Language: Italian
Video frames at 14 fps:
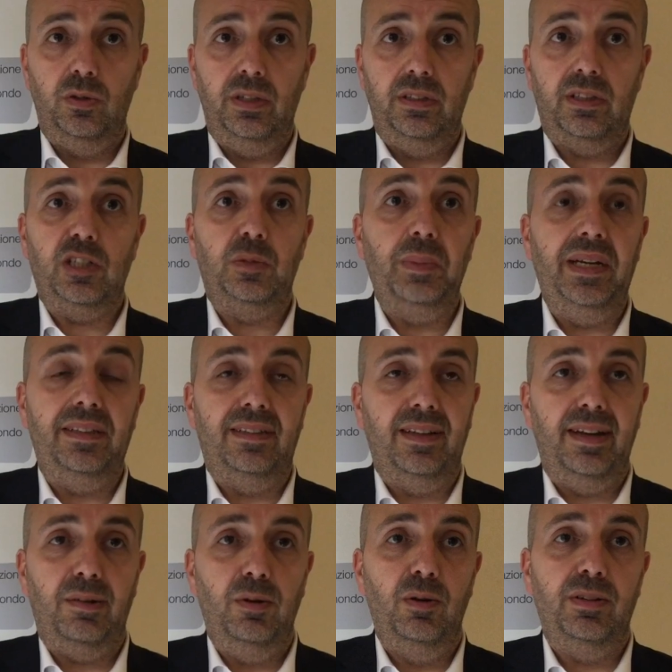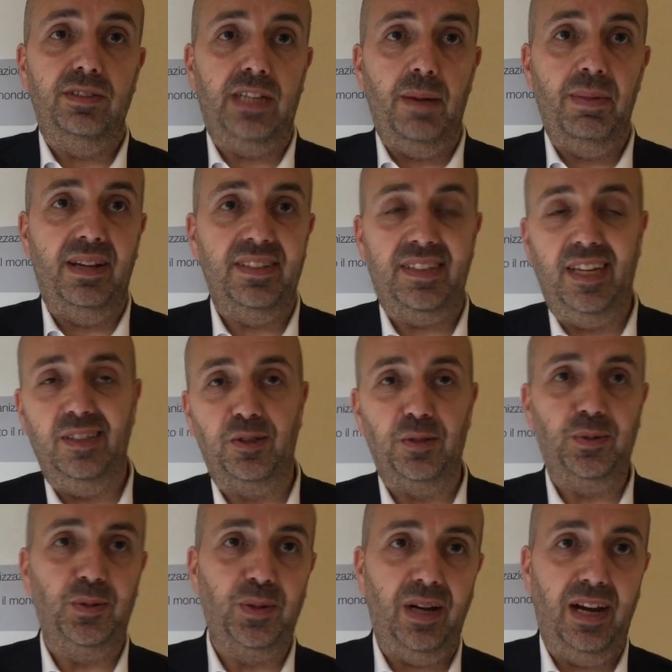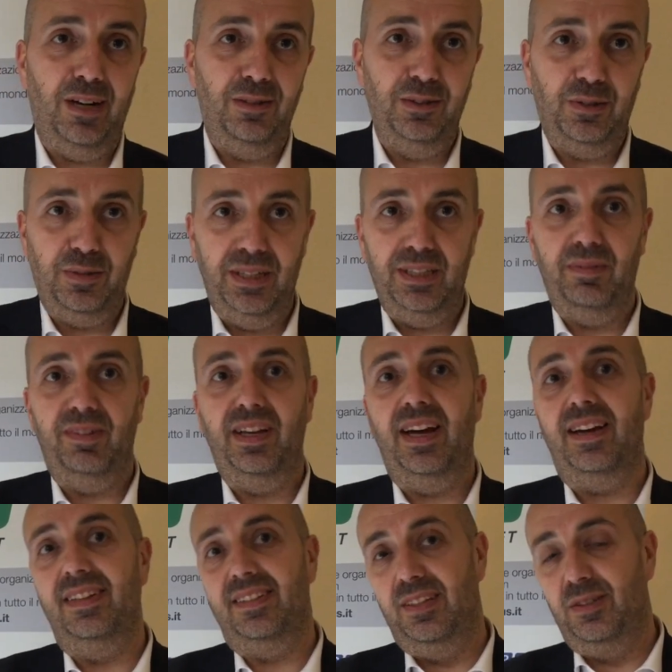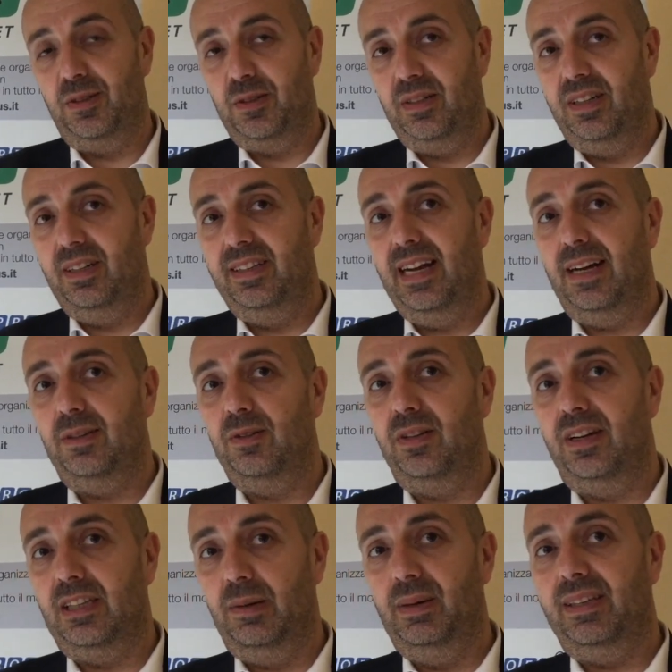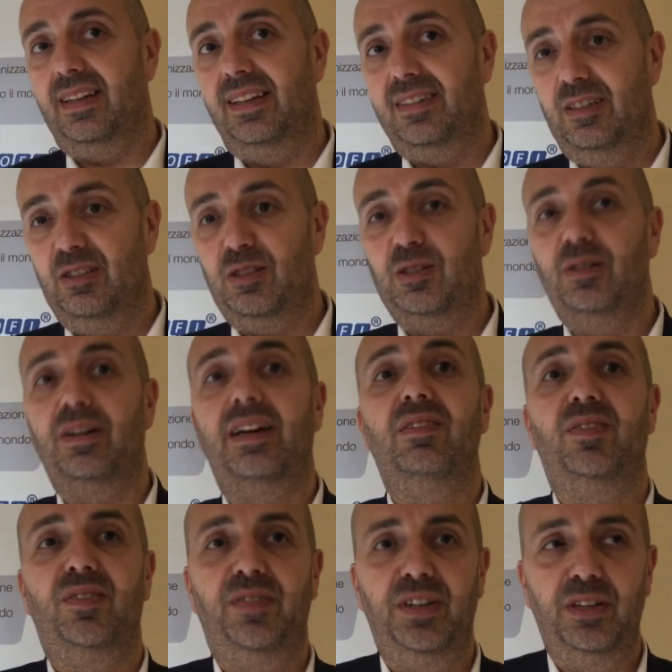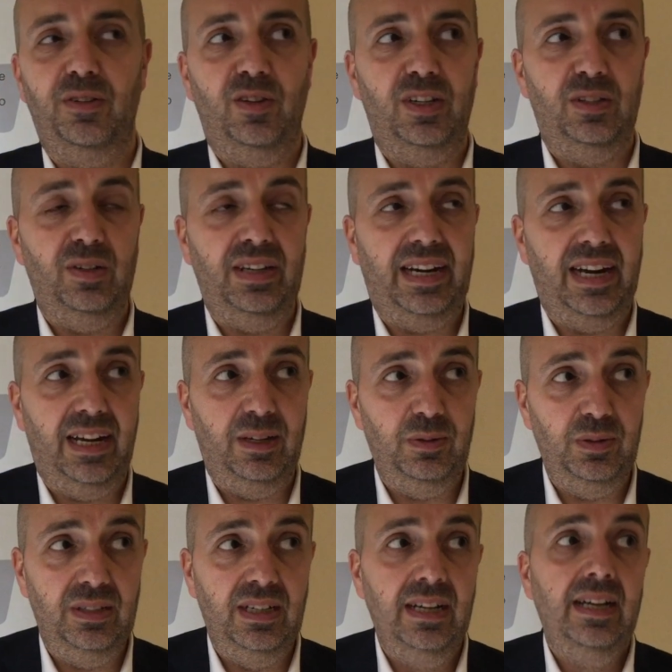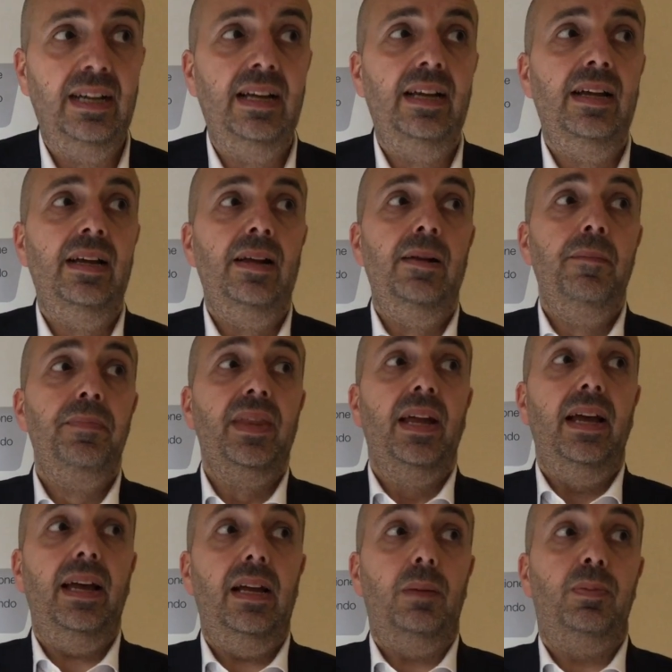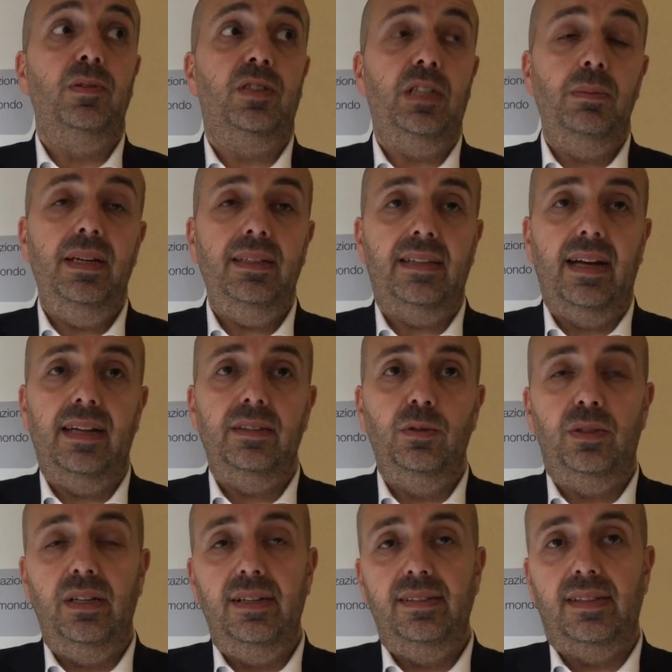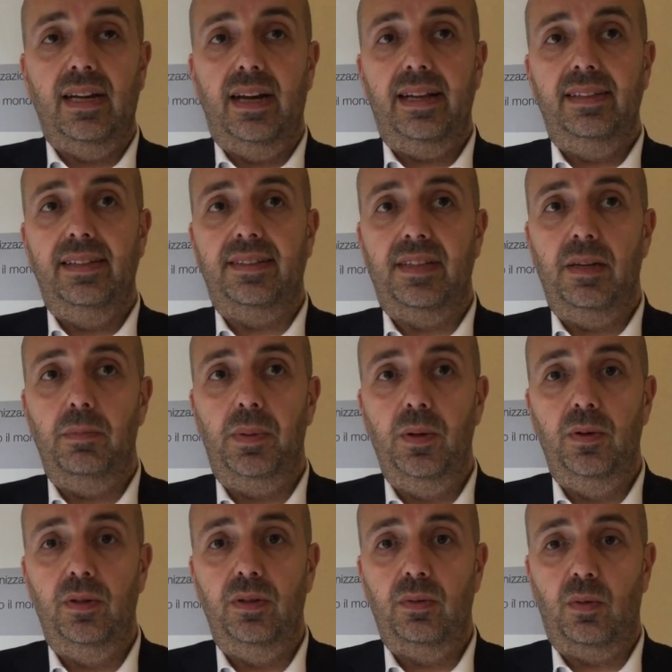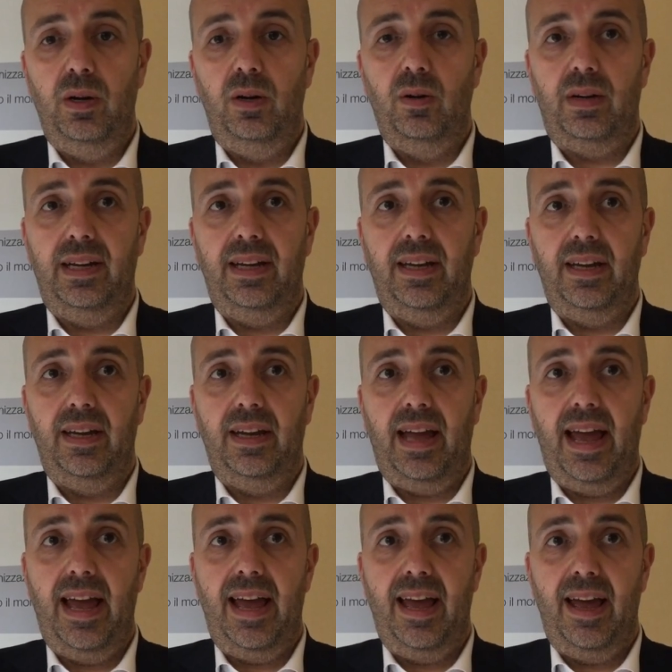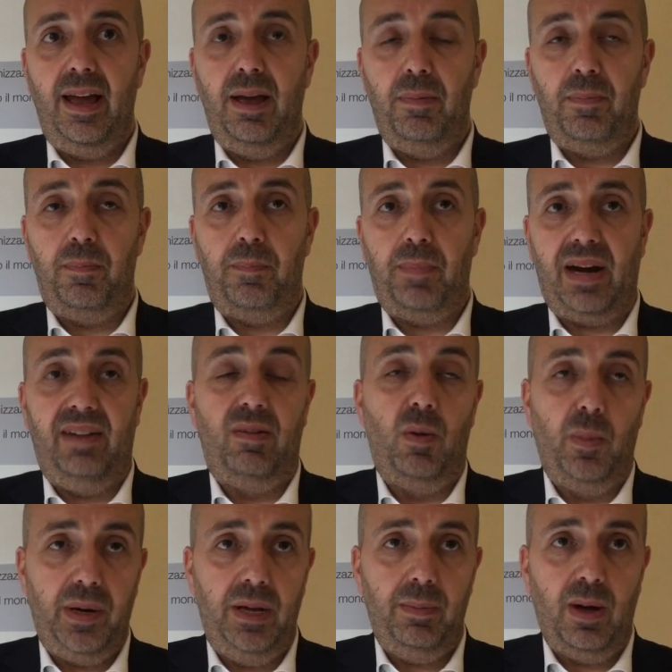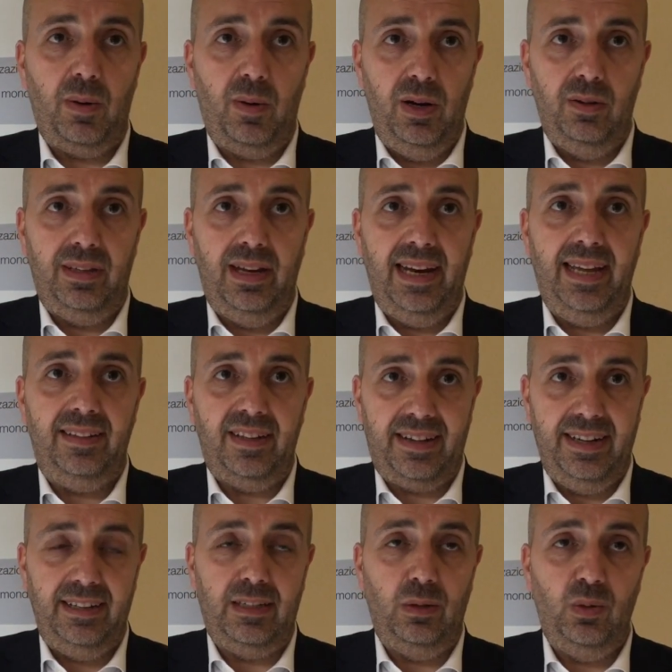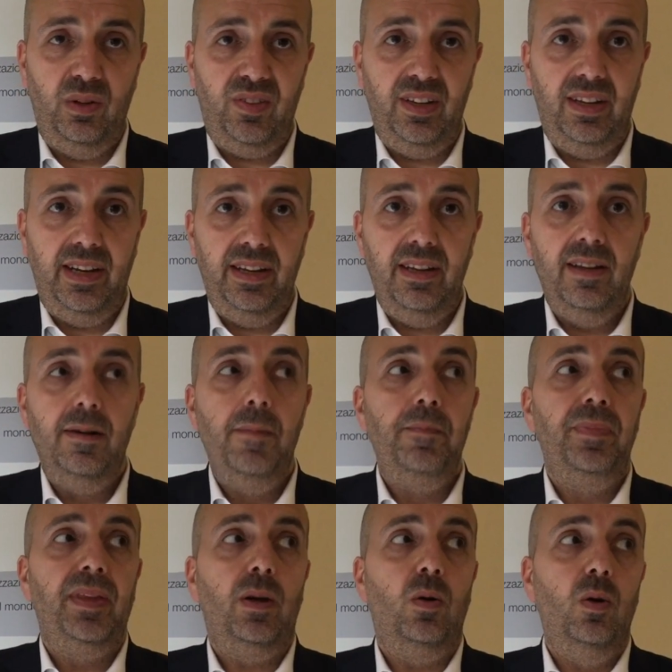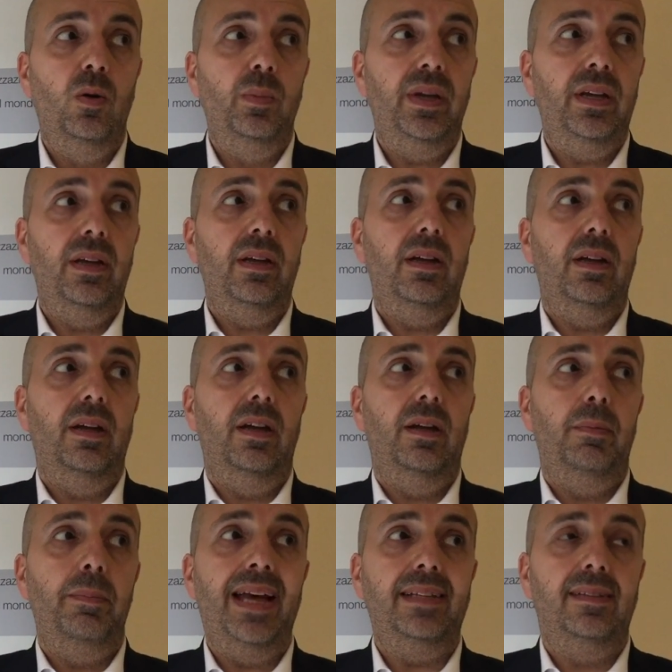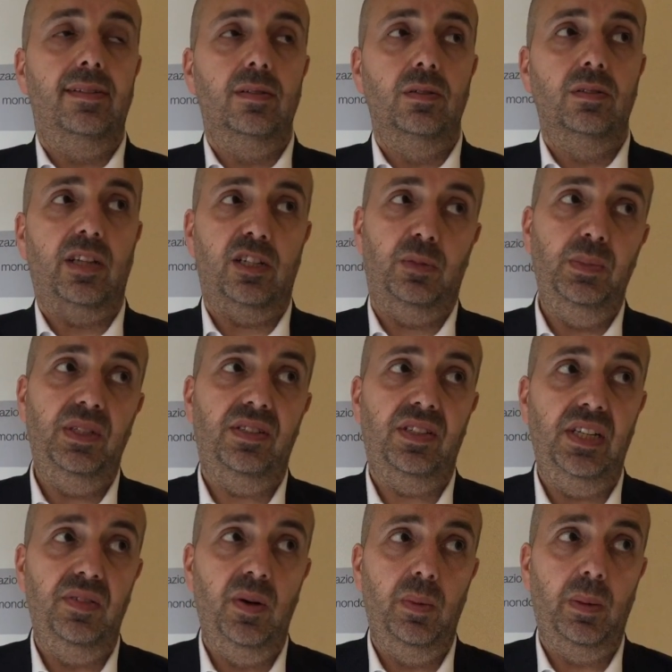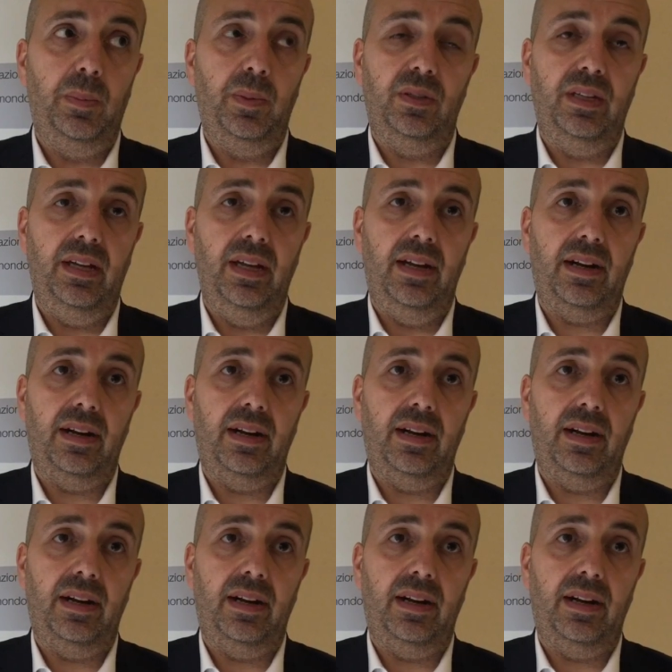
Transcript: di trasmettere quello che si chiama sensor to cloud, quindi inviare il, senso, il dato direttamente dal sensore fino volendo al cloud e la possibilità di utilizzare ad esempio quello che è, parlavamo prima, quello dell'Ethernet a due fili come eh, mezzo trasmissivo per poter